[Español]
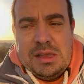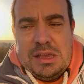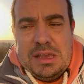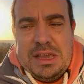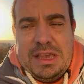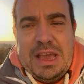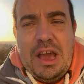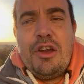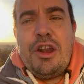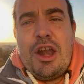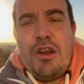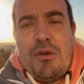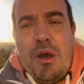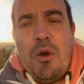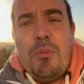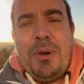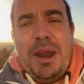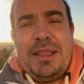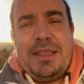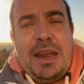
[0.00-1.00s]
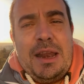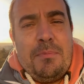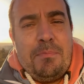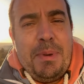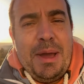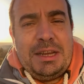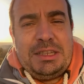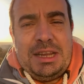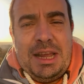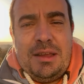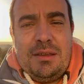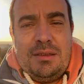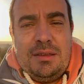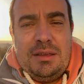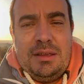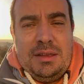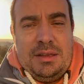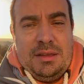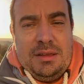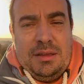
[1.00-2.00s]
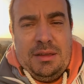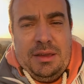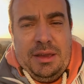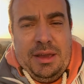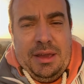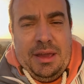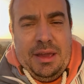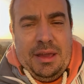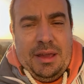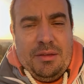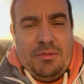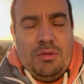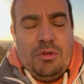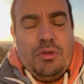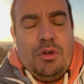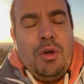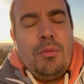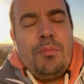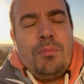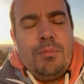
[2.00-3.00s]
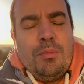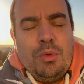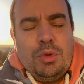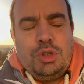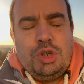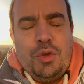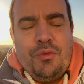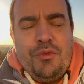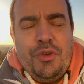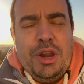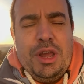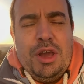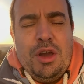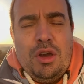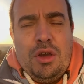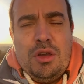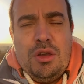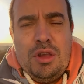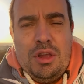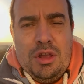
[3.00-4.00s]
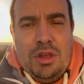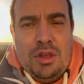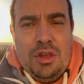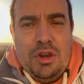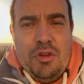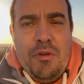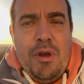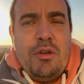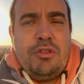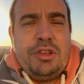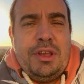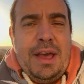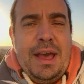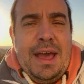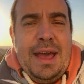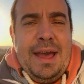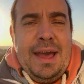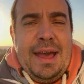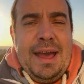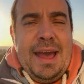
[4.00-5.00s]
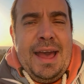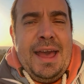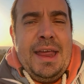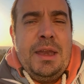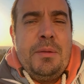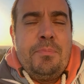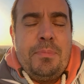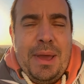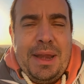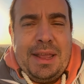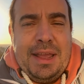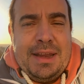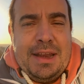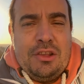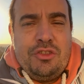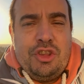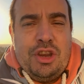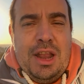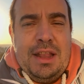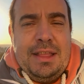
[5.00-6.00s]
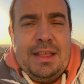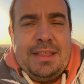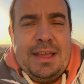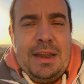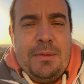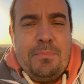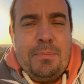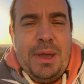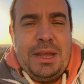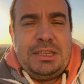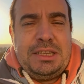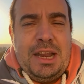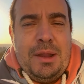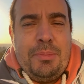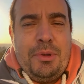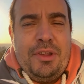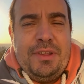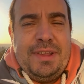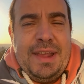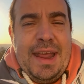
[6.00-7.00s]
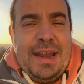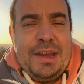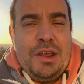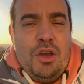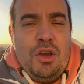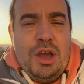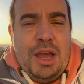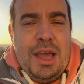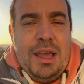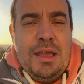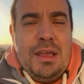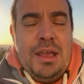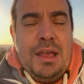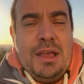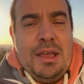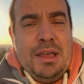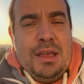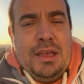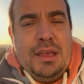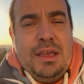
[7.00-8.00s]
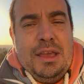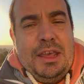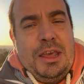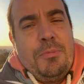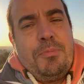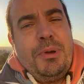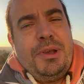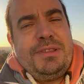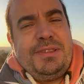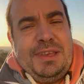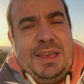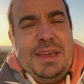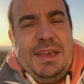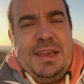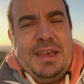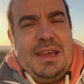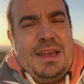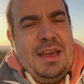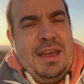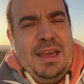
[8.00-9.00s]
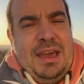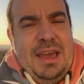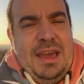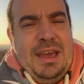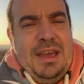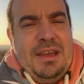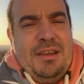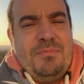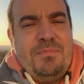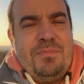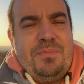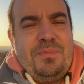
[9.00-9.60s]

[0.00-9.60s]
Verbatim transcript: y ahora nos vamos para Talampaya, eh, con mucho frío. Nos vamos al Parque Nacional de Talampaya, la provincia de La Rioja. Y después sí, eh,